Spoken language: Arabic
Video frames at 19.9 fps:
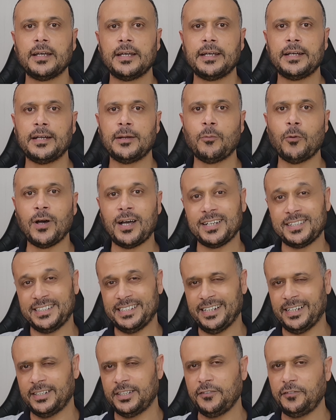لا مؤاخذه
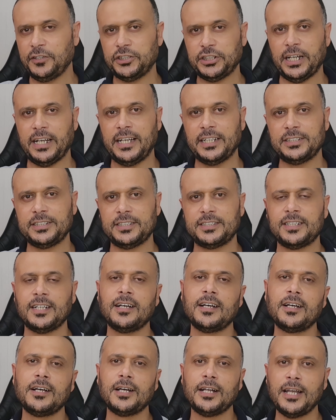يعني دفش على
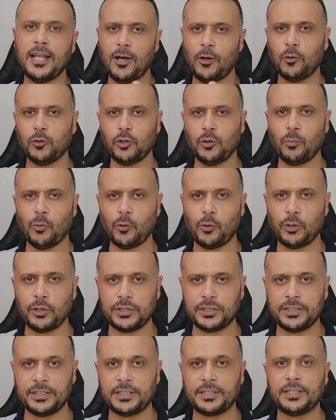الاجهزه لا خذ البوكو
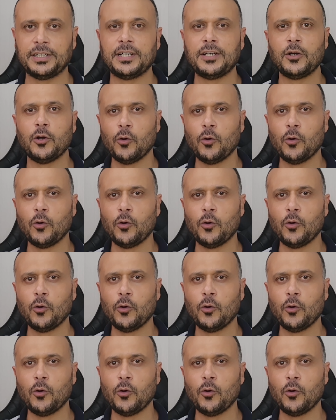اكس 3